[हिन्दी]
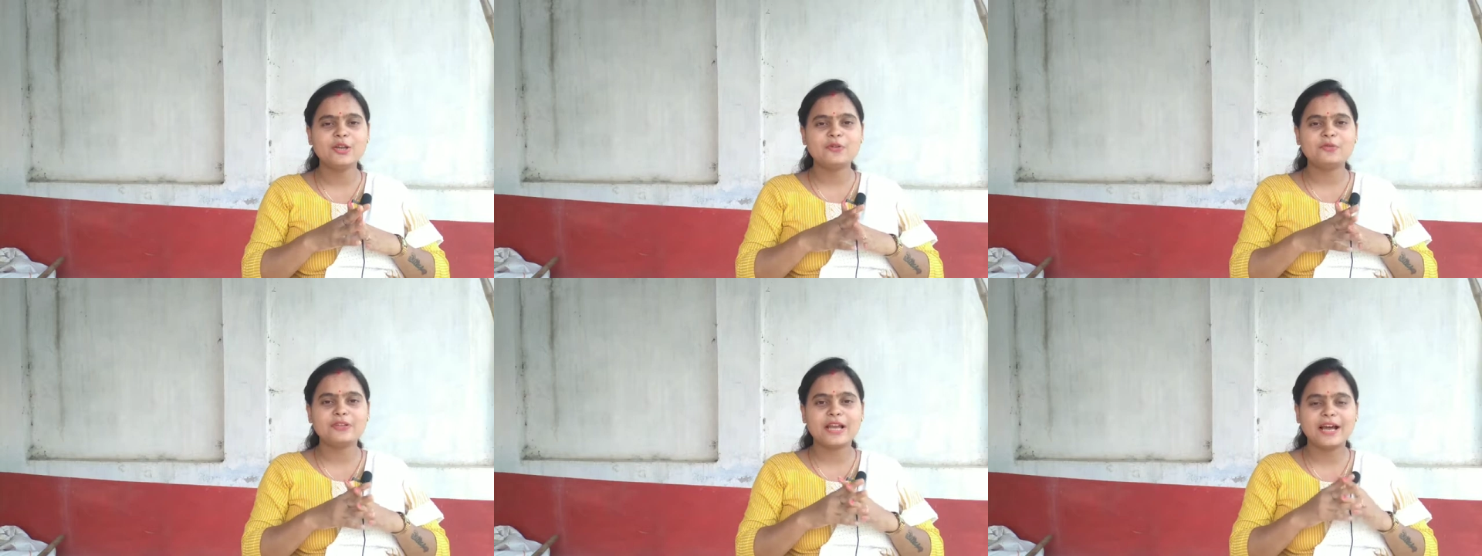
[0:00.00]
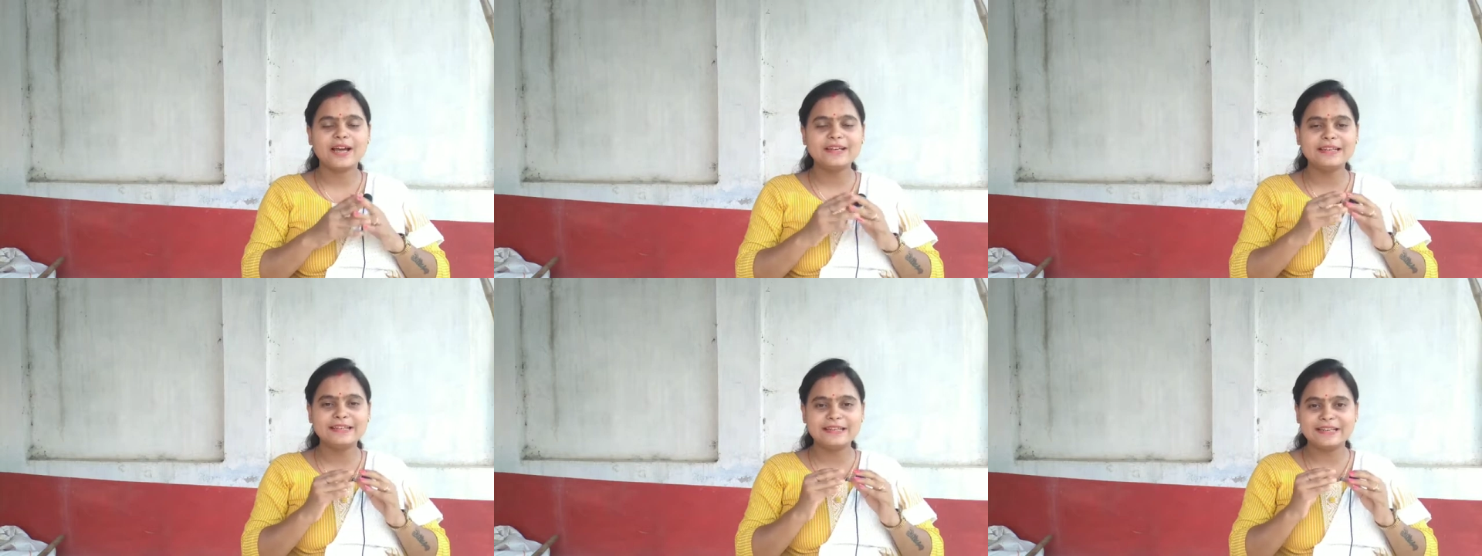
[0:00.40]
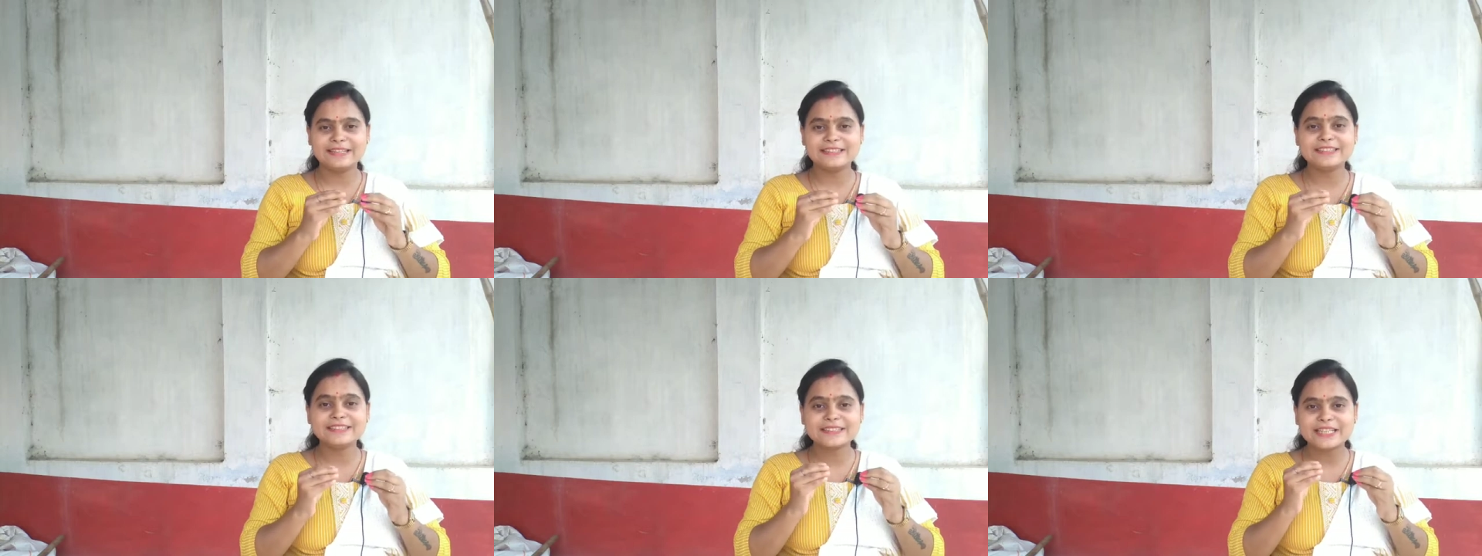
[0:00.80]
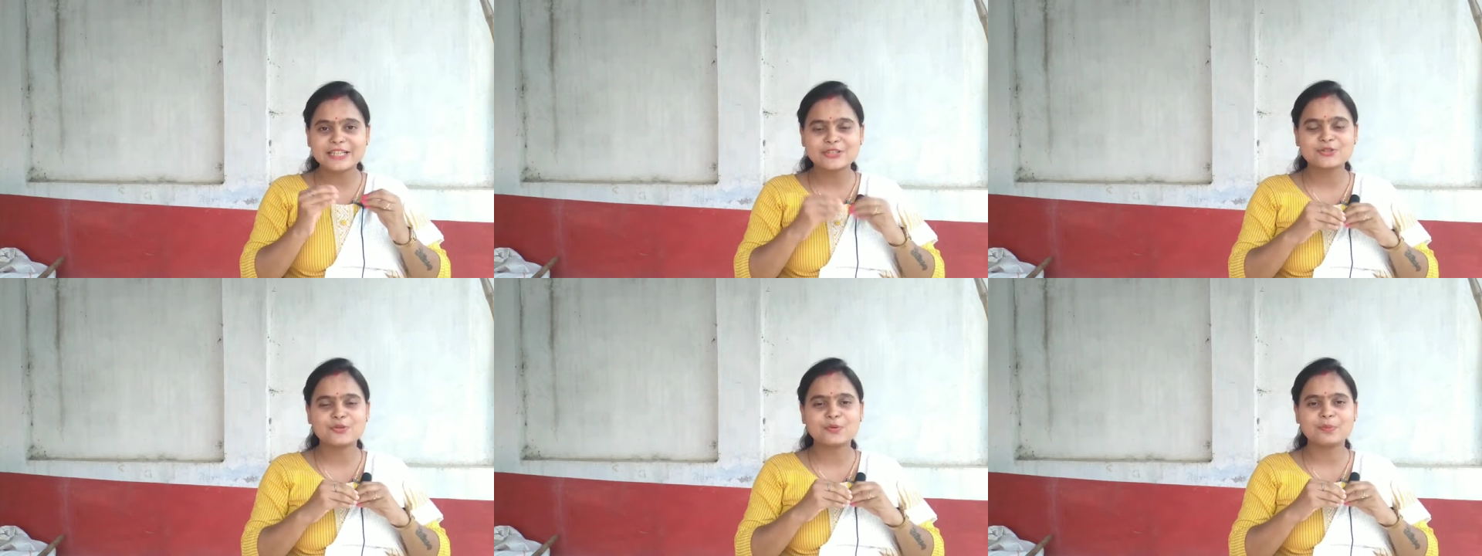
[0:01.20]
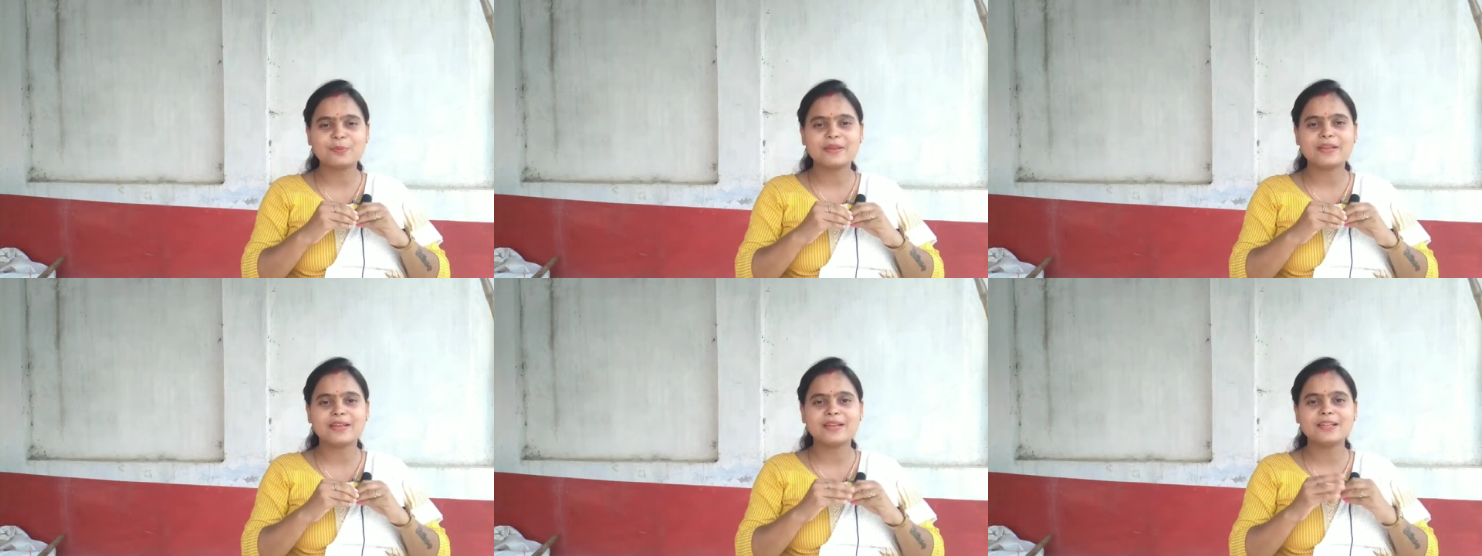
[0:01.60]
विहान इस एज एज ग्रुप
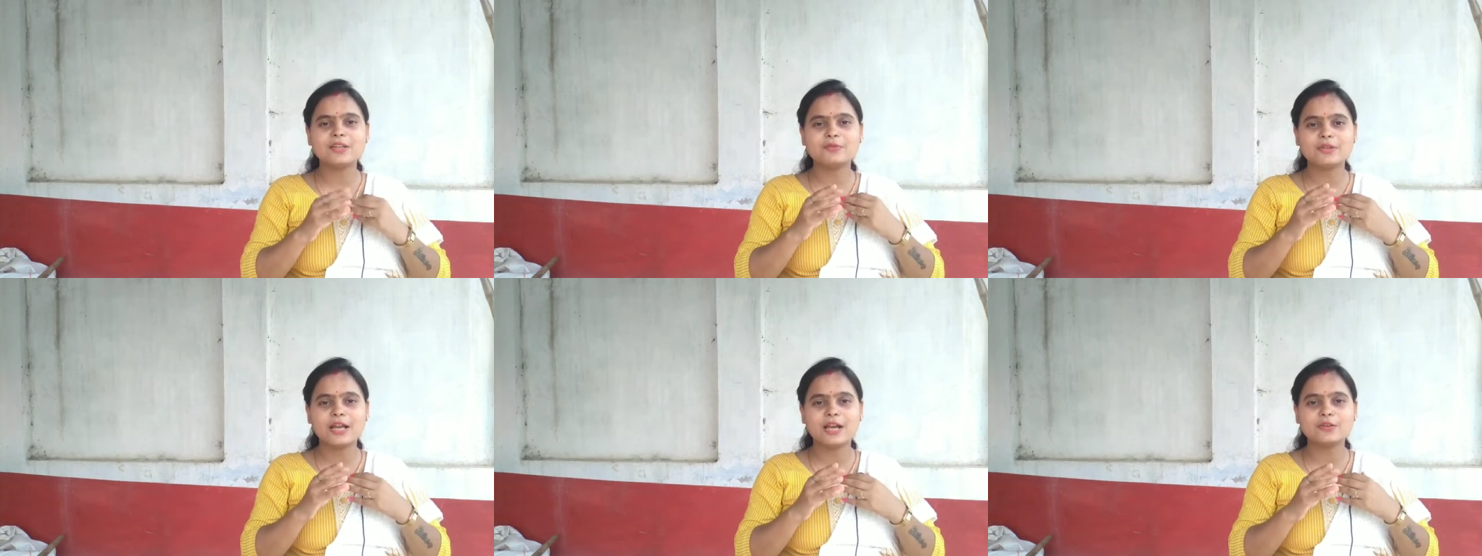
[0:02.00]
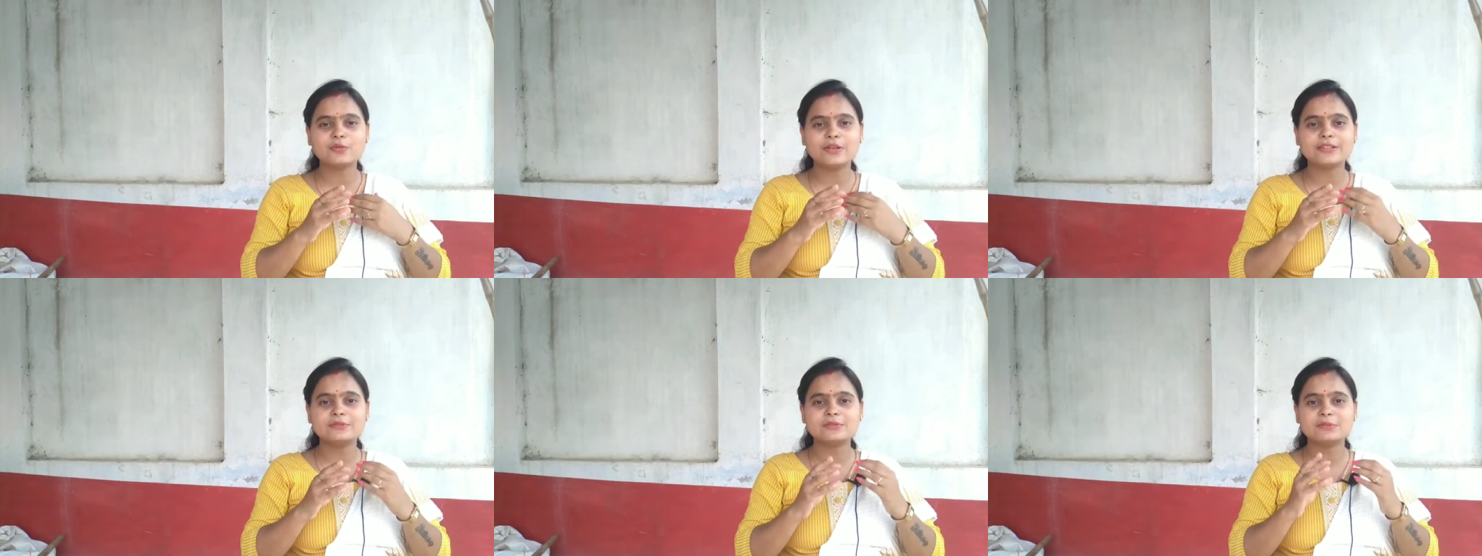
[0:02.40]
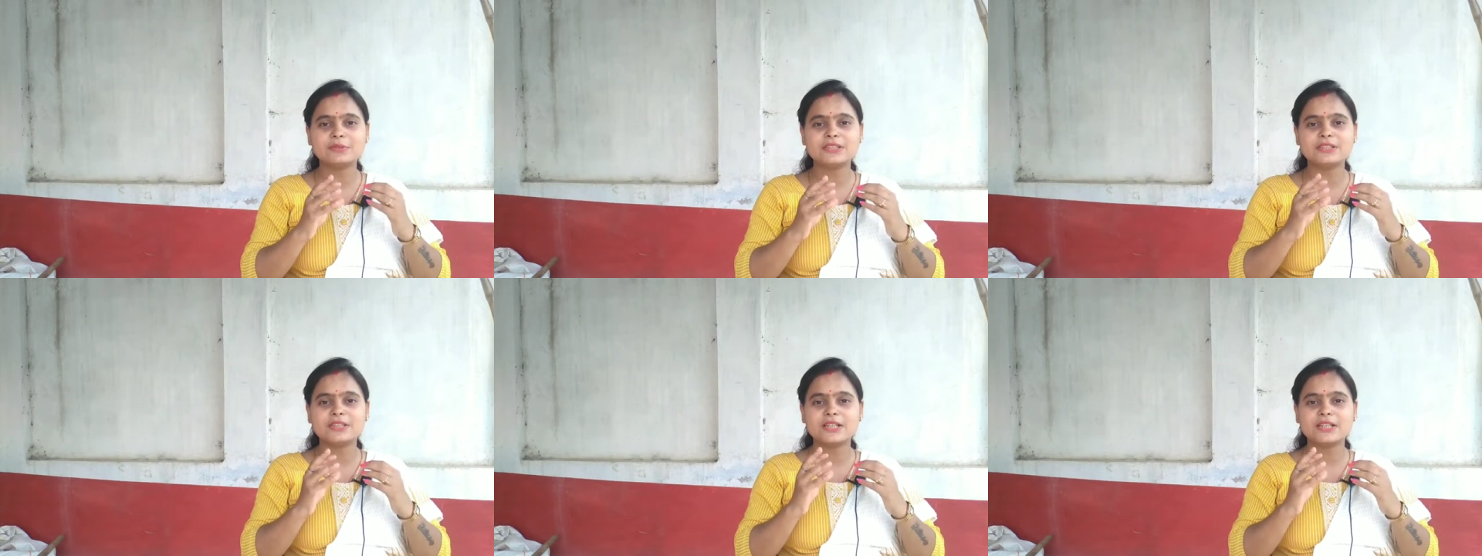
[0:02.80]
में है कि विहान को एकदम समझ लीजिए